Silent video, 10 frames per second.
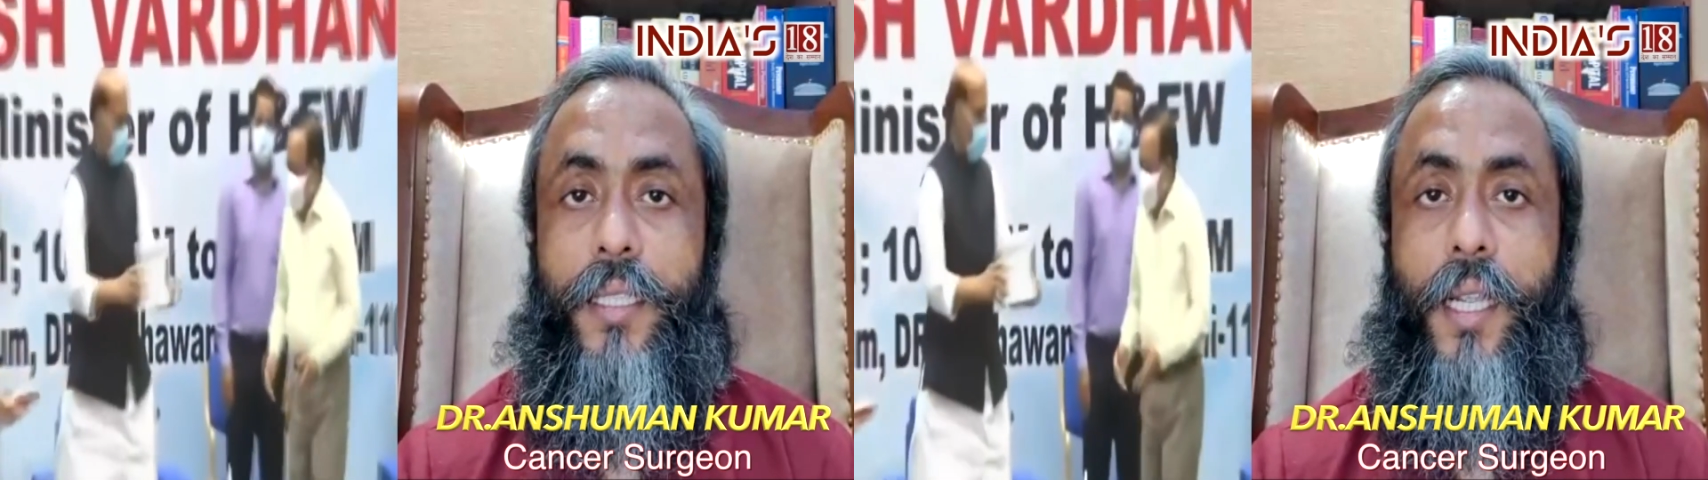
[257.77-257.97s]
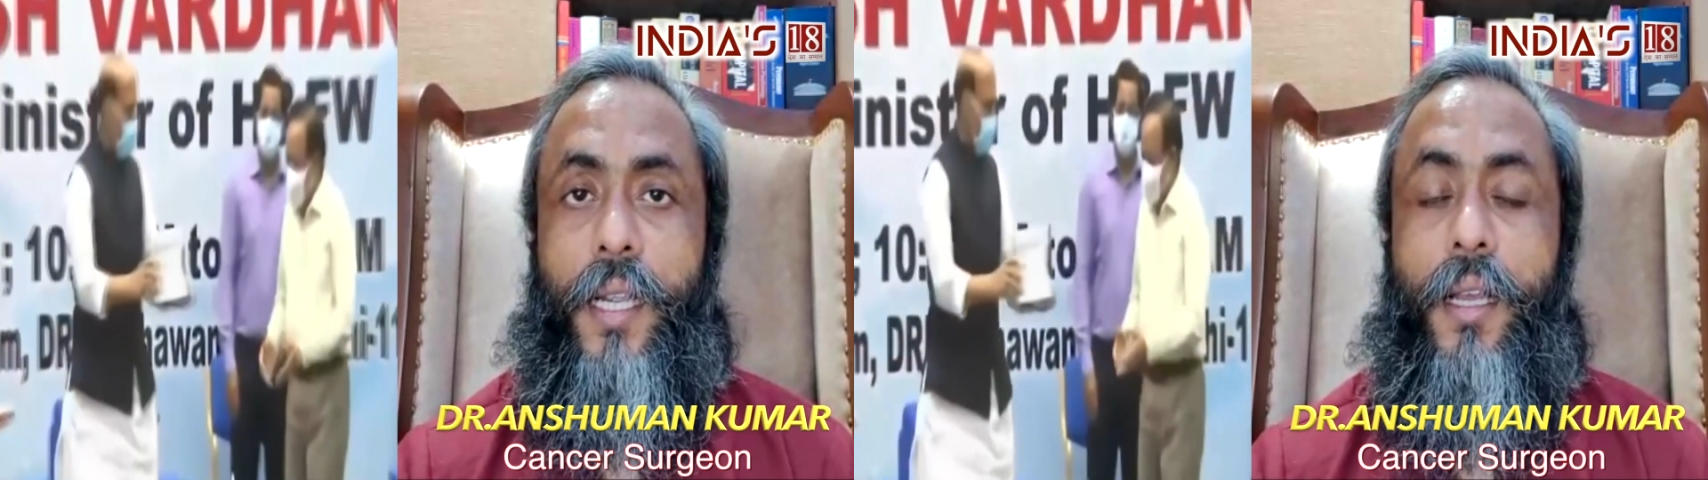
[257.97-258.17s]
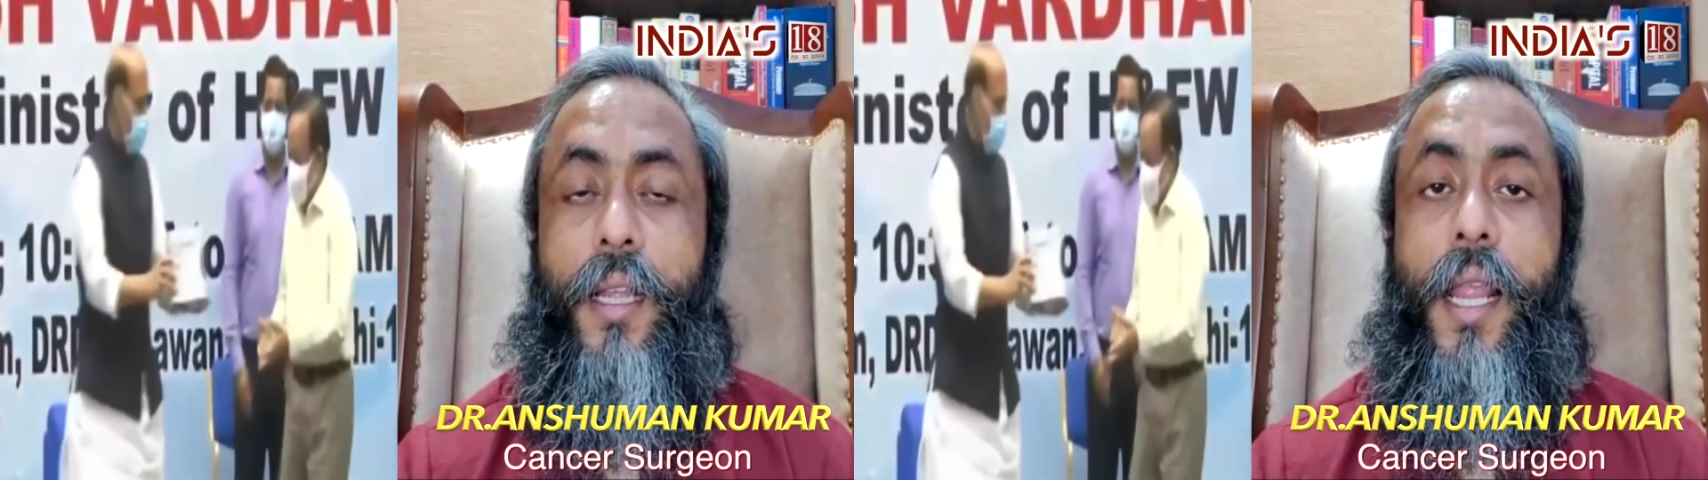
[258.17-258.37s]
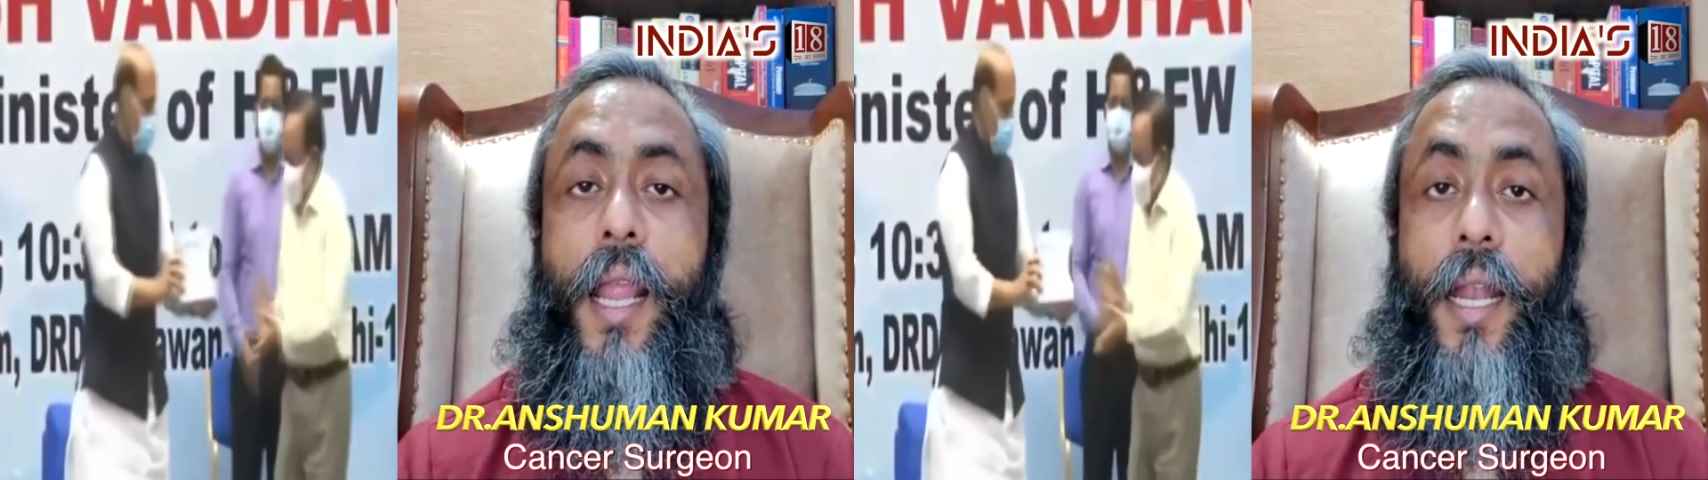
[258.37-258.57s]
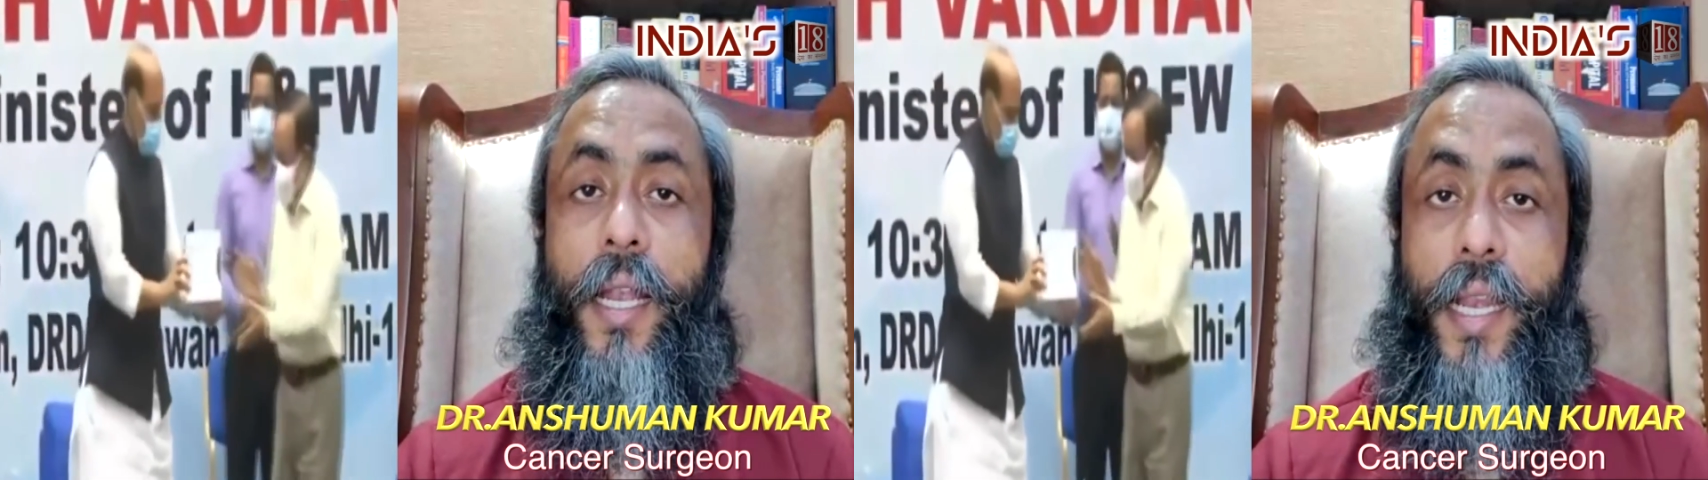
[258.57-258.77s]
जाएगा
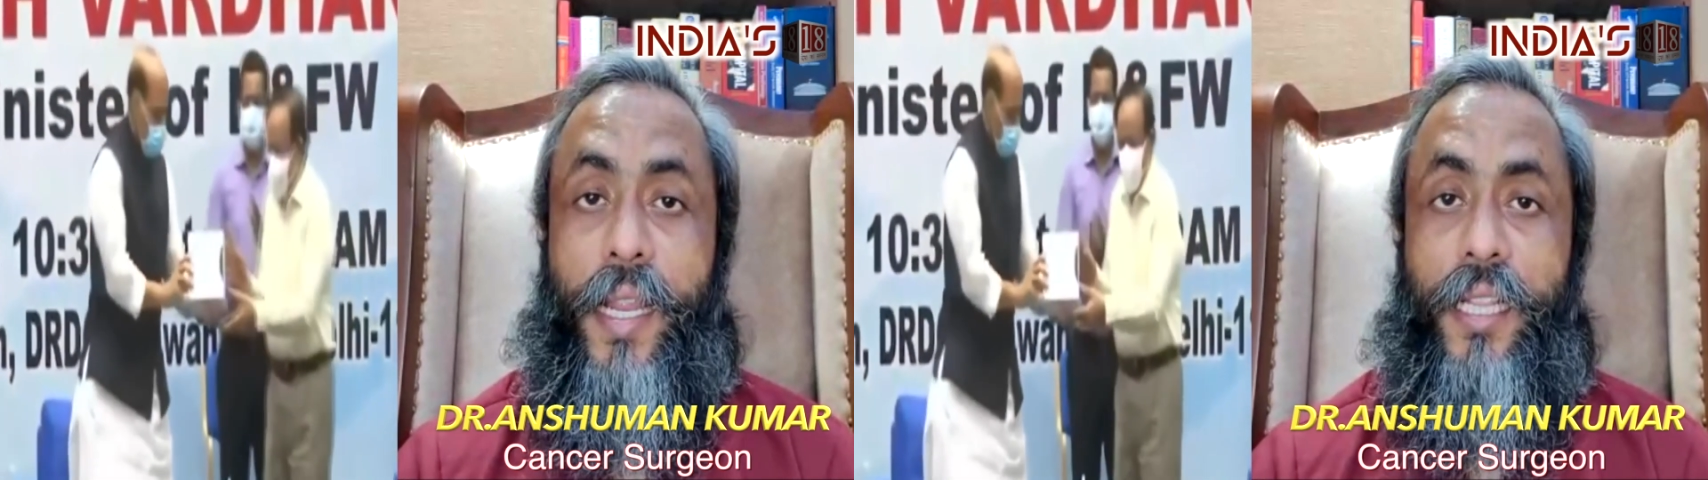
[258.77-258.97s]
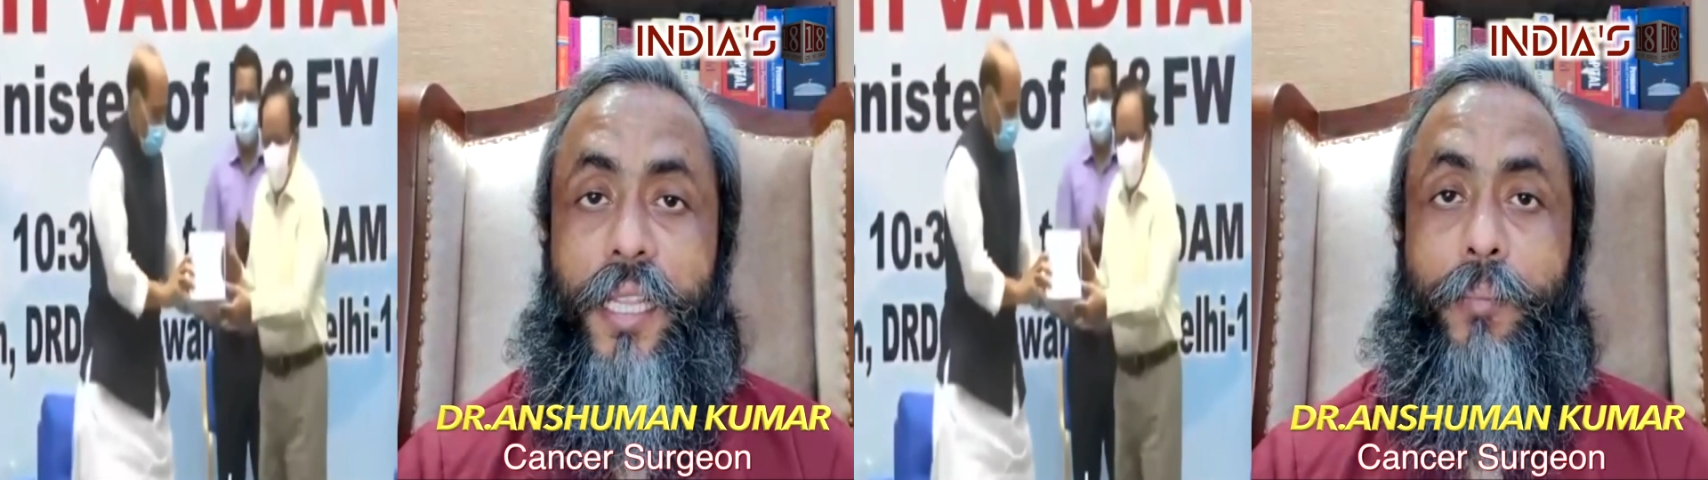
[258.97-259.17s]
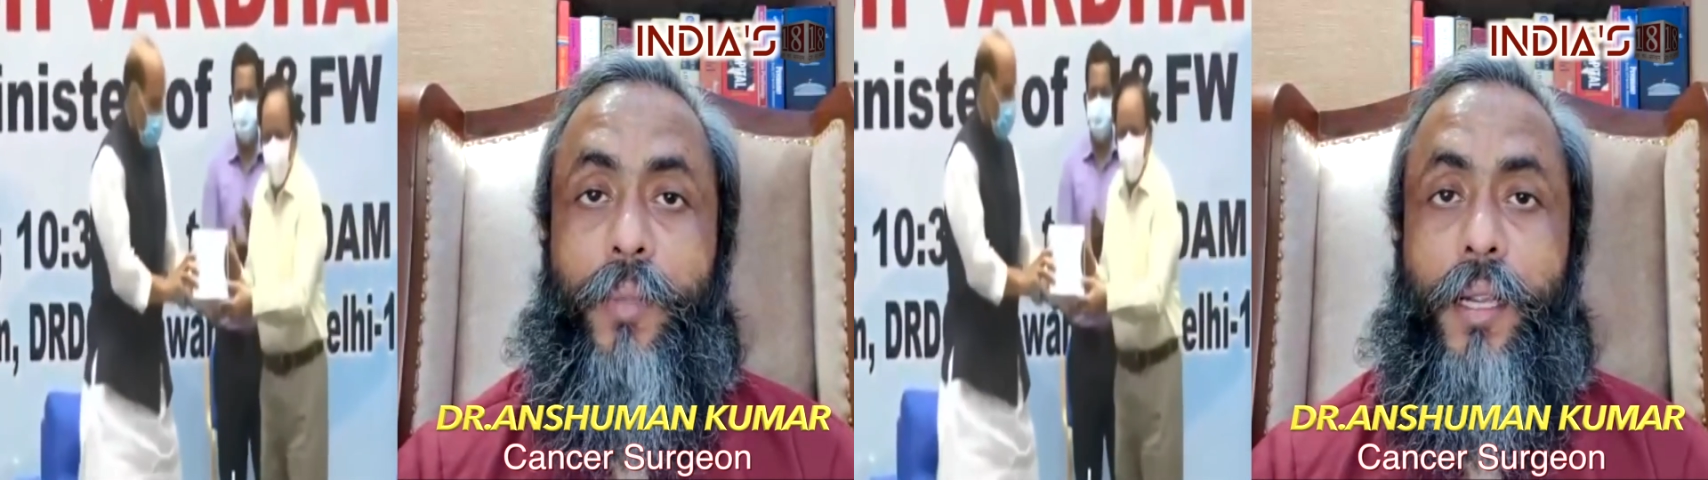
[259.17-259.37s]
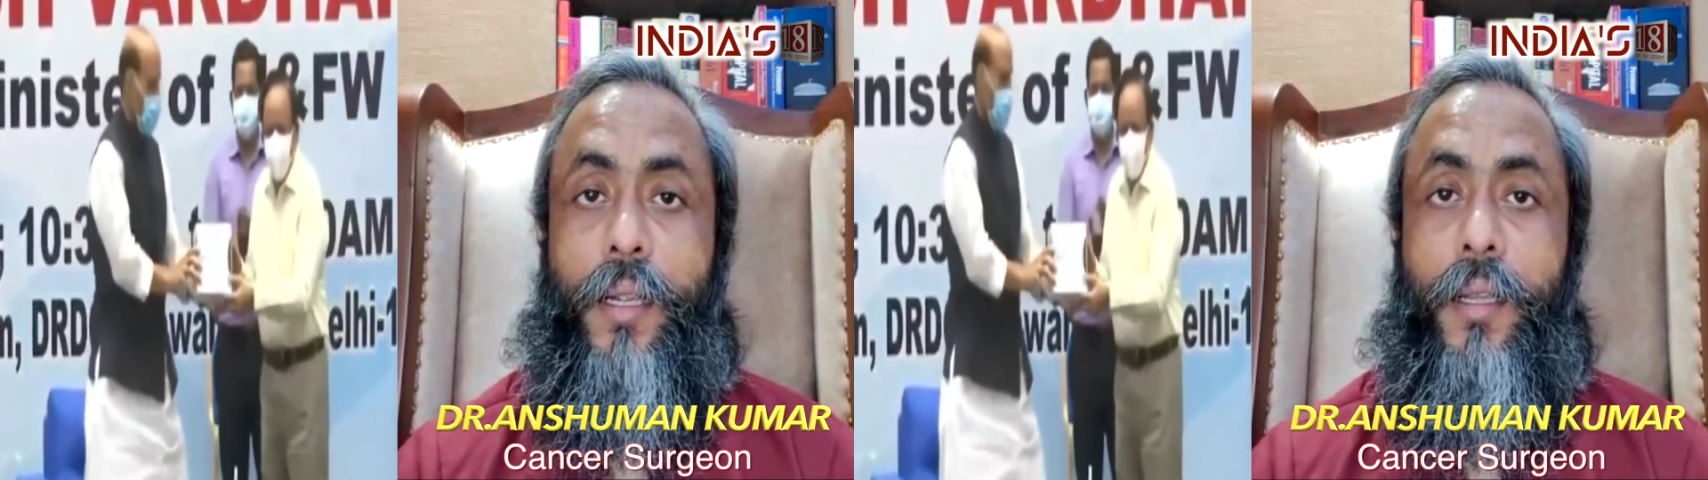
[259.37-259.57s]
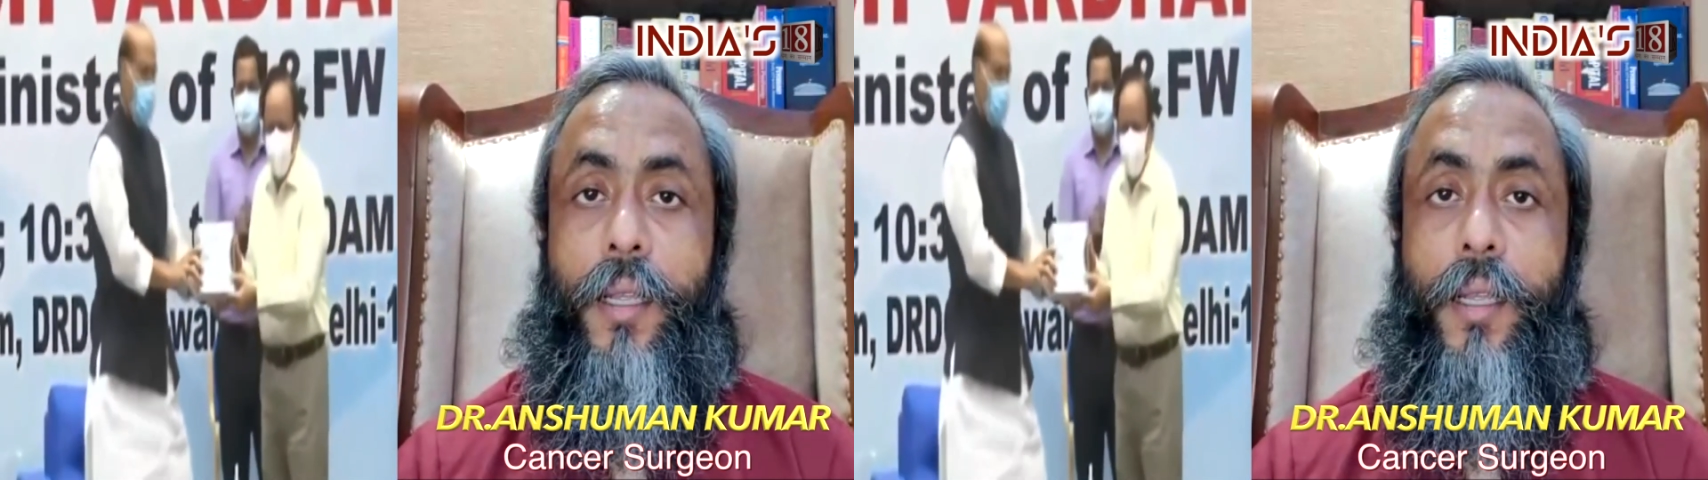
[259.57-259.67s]
लेकिन तब तक